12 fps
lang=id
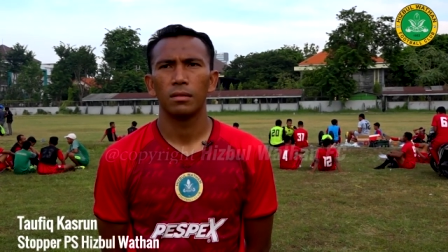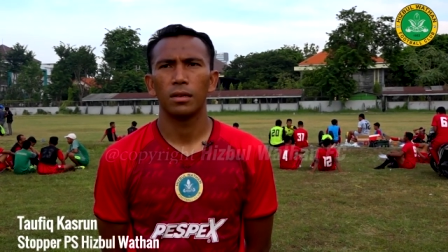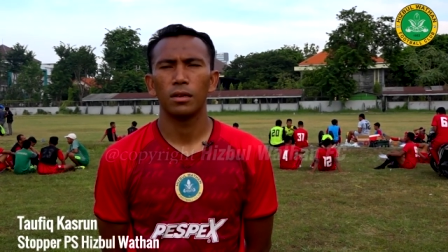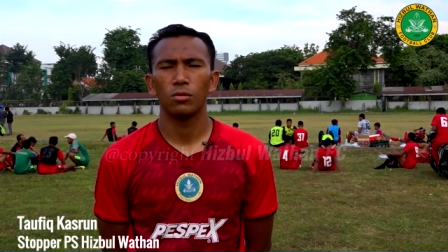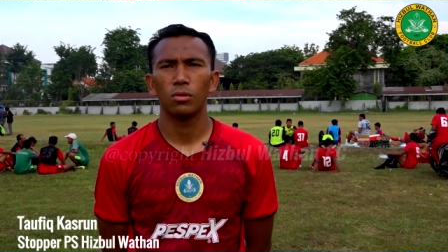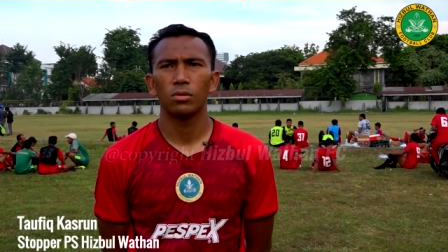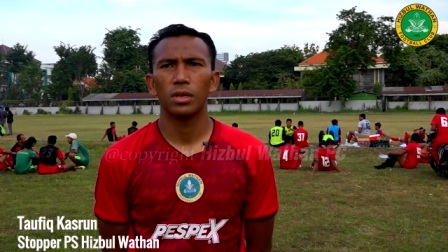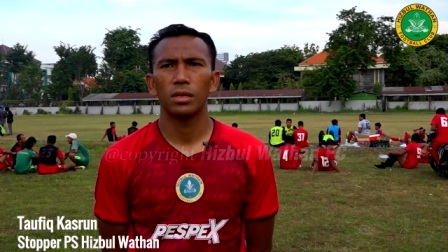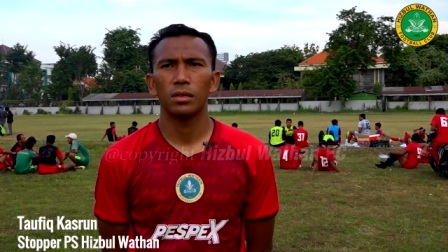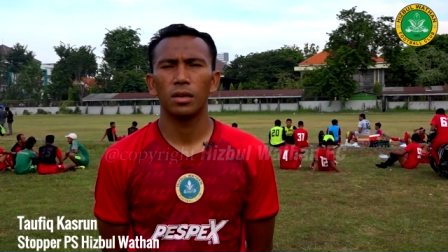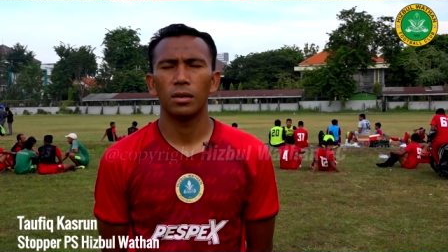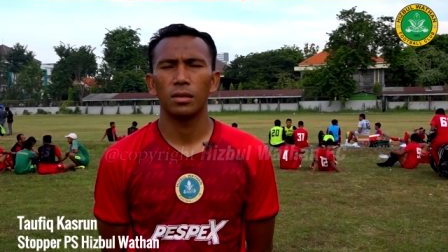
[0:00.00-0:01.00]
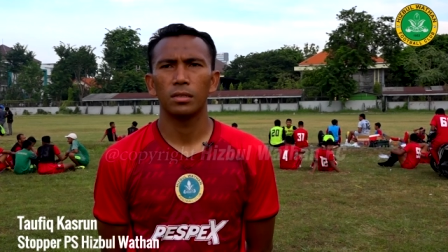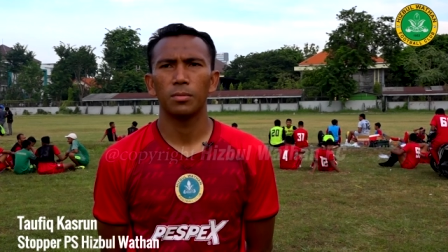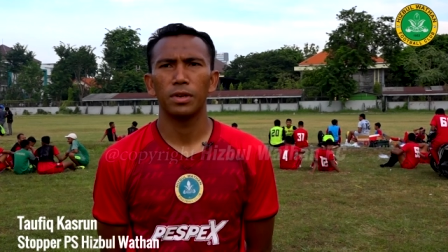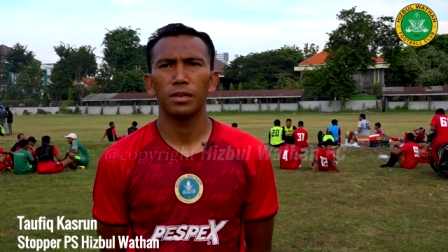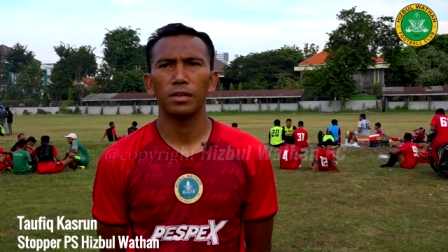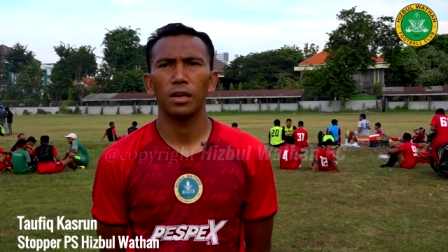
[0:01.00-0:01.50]
dari dulu saya tidak
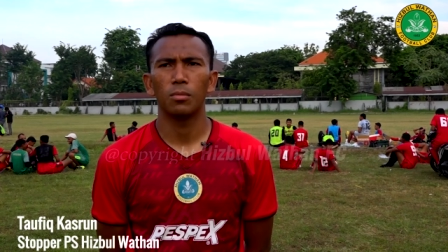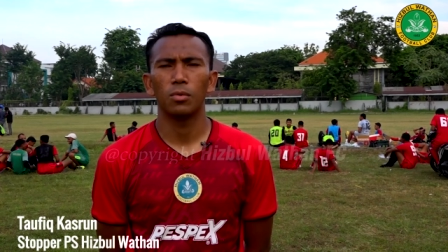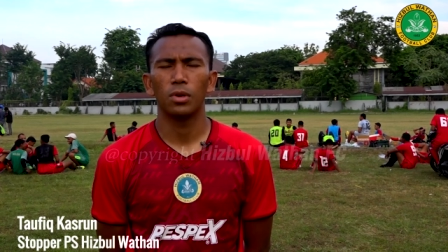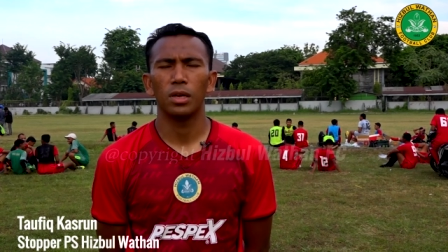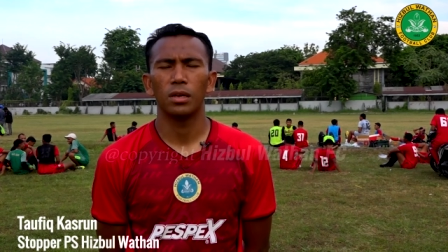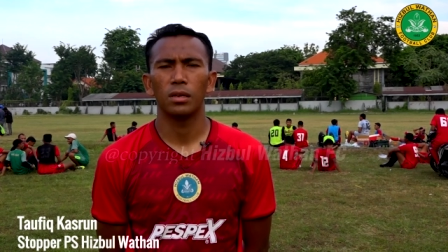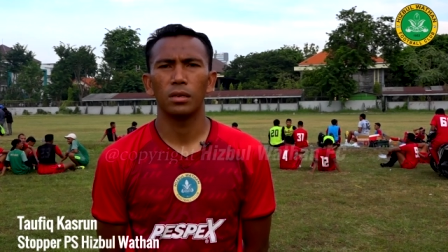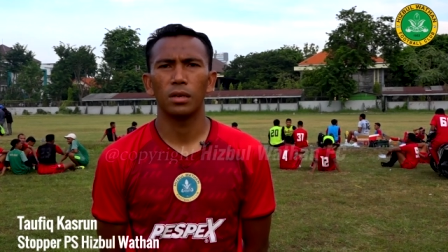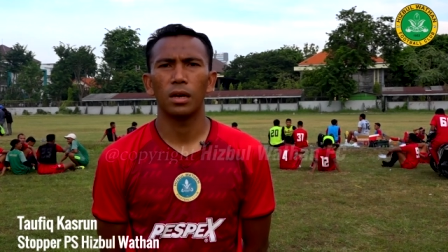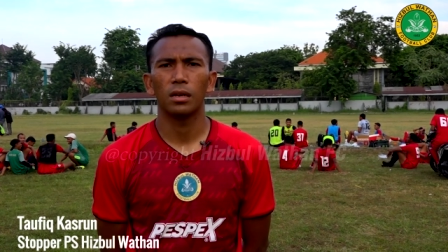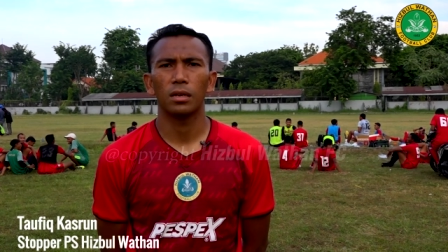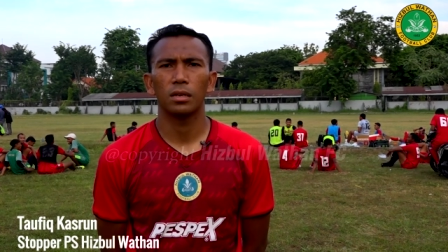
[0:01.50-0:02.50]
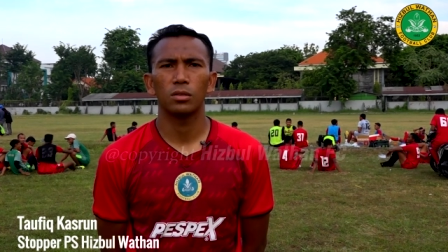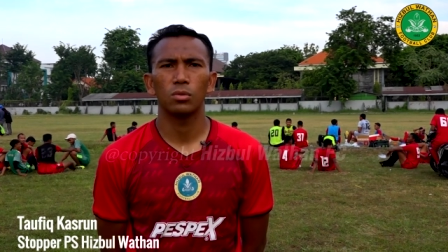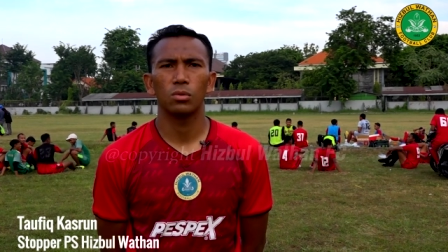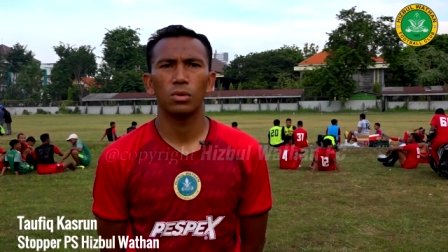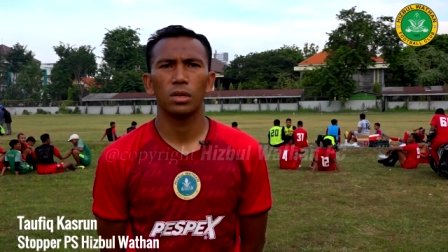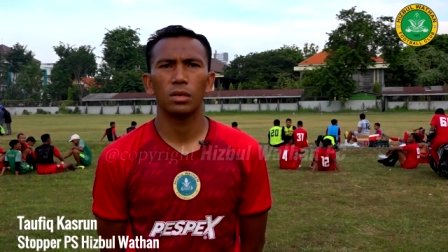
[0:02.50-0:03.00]
sebenarnya nggak boleh nggak ada
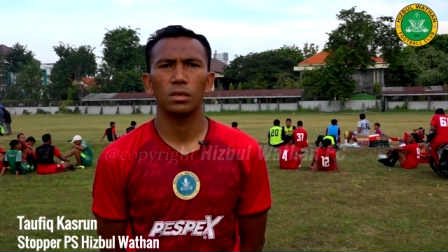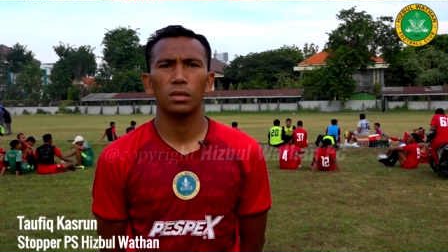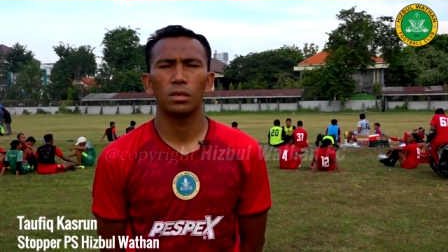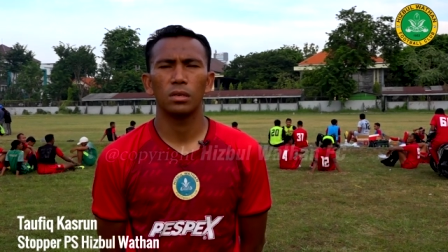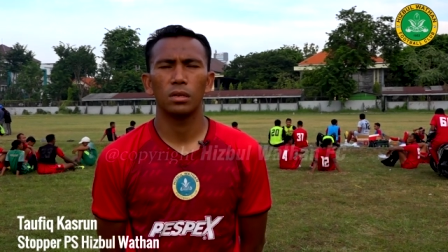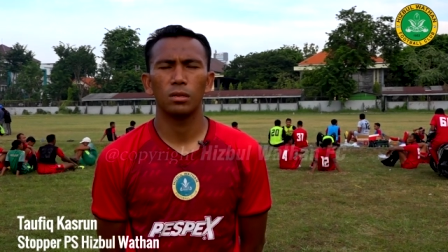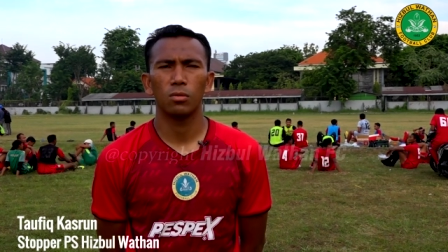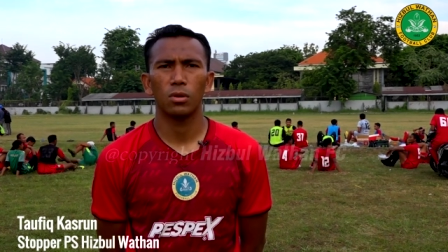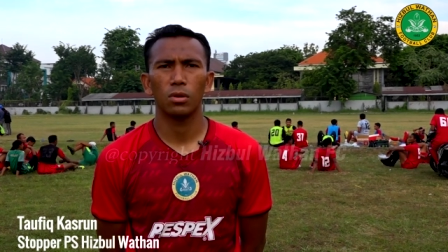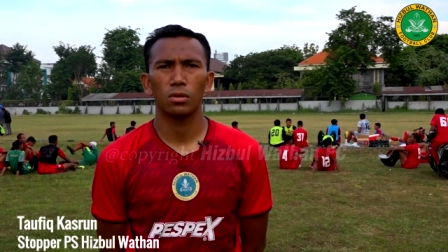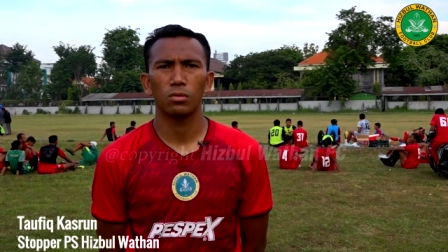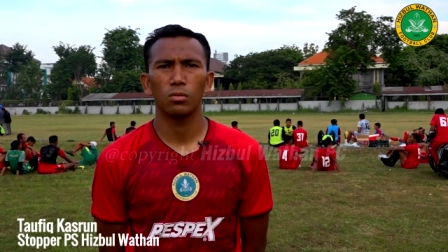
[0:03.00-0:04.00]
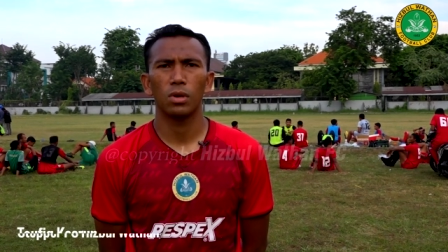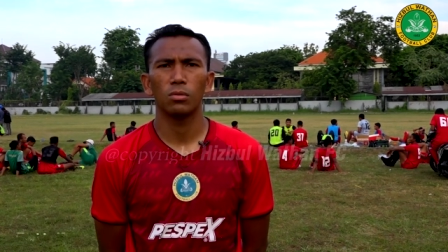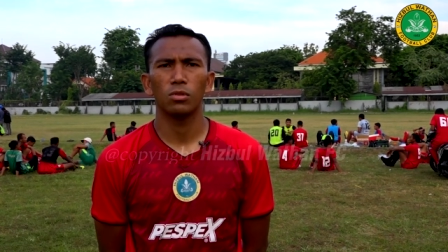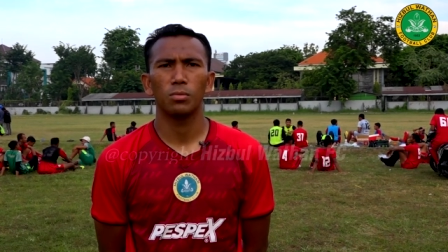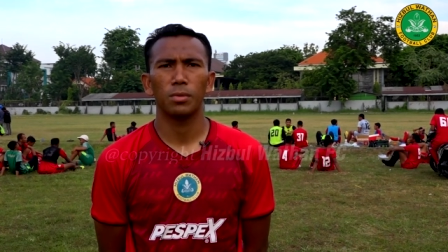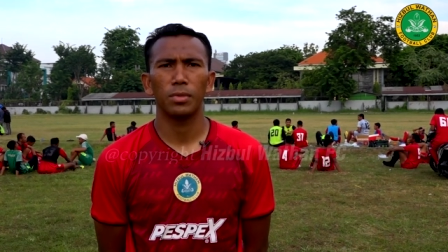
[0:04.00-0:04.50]
restu dari kedua orang tua
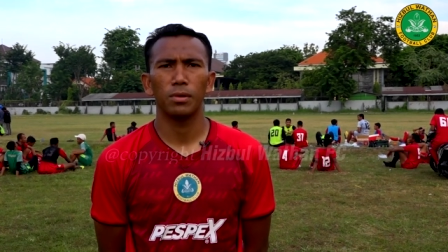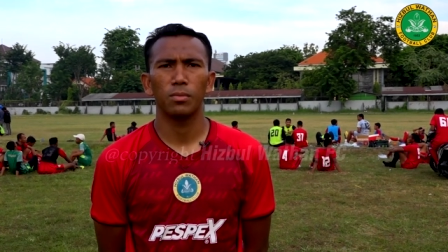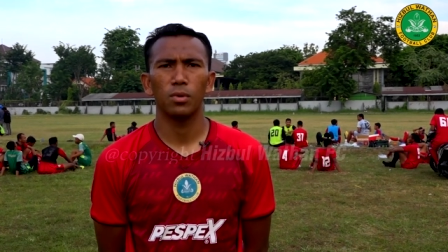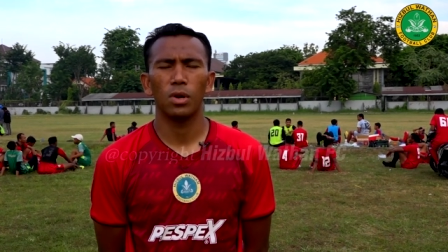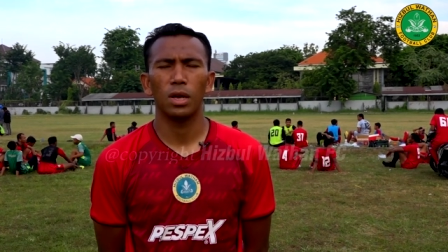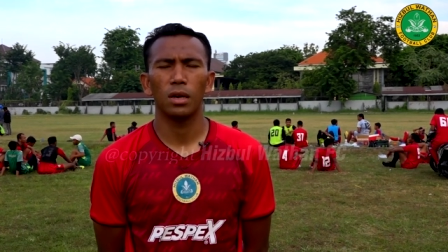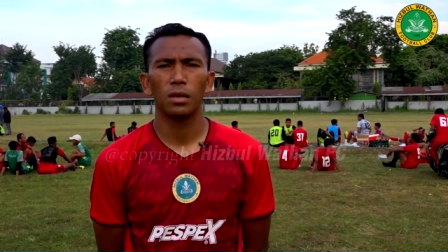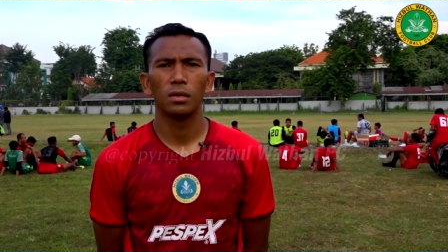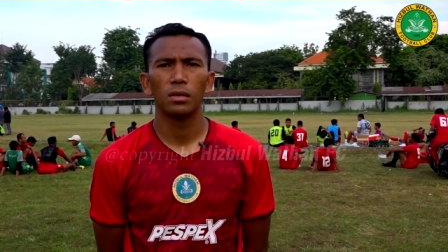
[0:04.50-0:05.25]
untuk bermain bola